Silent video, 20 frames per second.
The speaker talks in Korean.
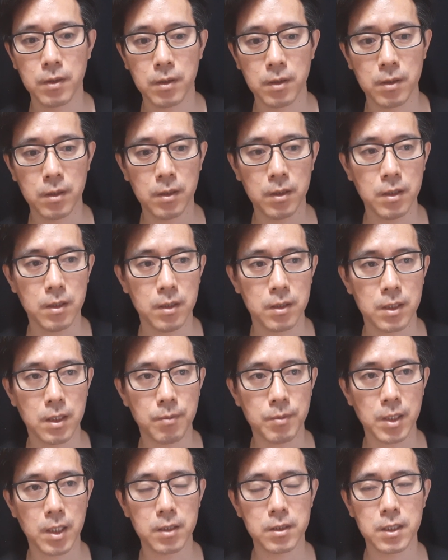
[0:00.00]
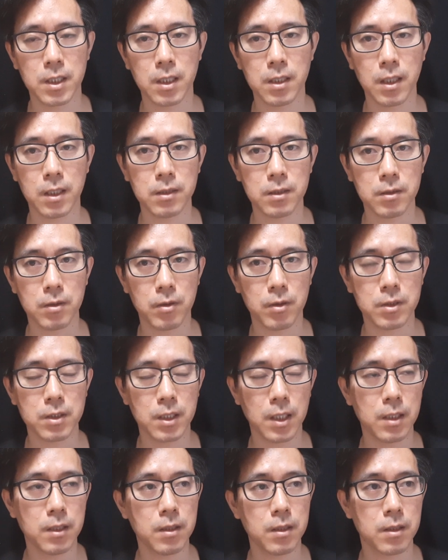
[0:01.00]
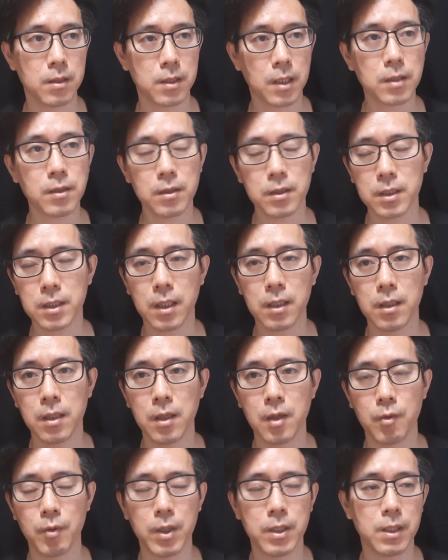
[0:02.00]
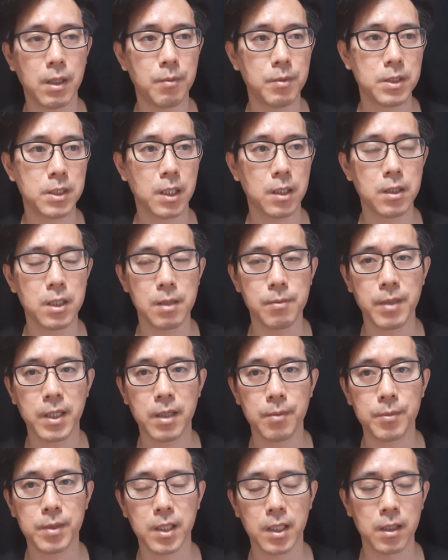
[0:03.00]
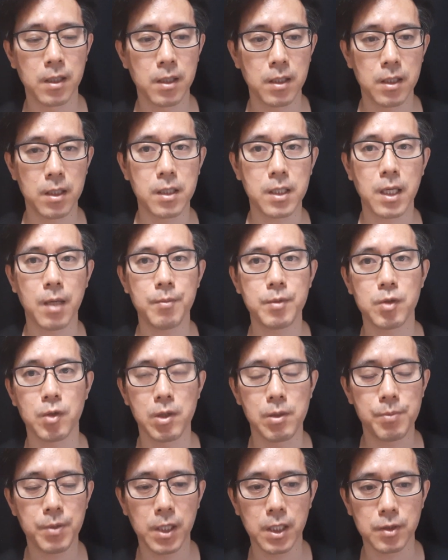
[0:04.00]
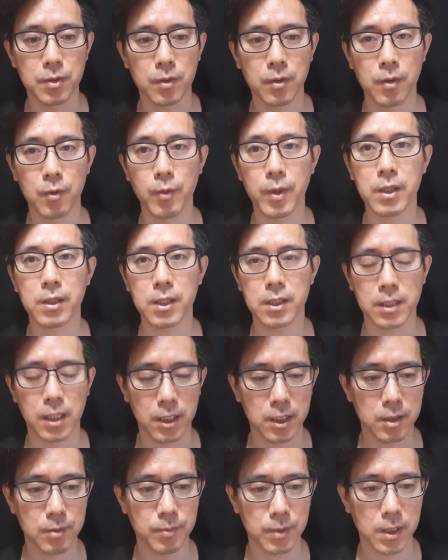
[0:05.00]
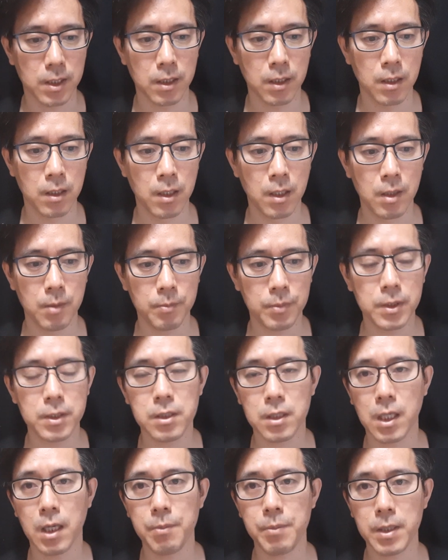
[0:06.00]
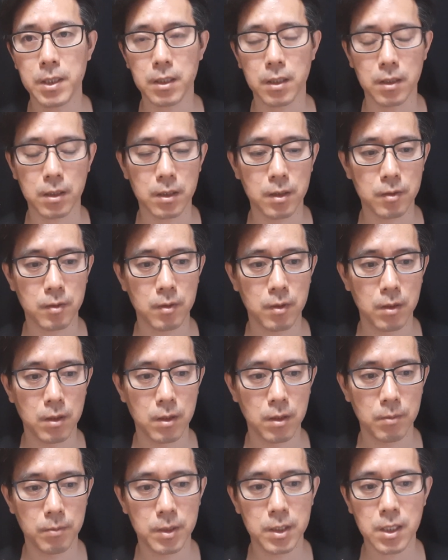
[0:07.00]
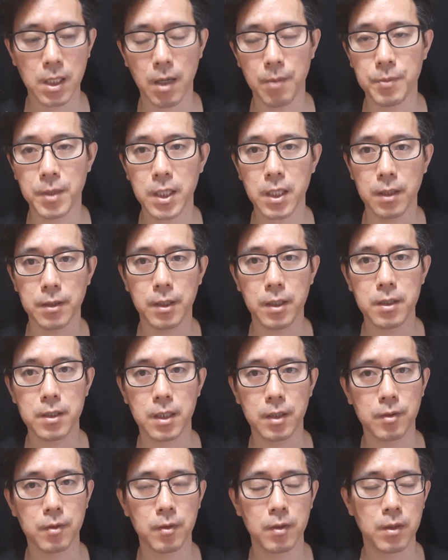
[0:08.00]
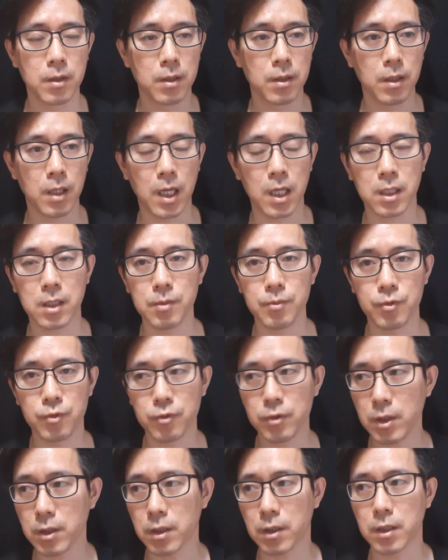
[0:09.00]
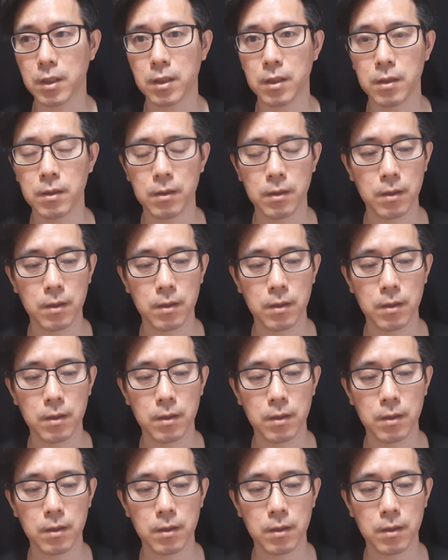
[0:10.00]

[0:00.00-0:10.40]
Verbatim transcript: 거의 잠자는 시간 한 서너 시간, 다섯 시간? 왜 남은 시간은 일만 합니다. 일개미죠, 일벌레죠. 왜 그렇게 살겠습니까? 빚을 갚아야 되니까요. 빚이 감당이 안 되니까요. 안 그러면 죽어야 되니까.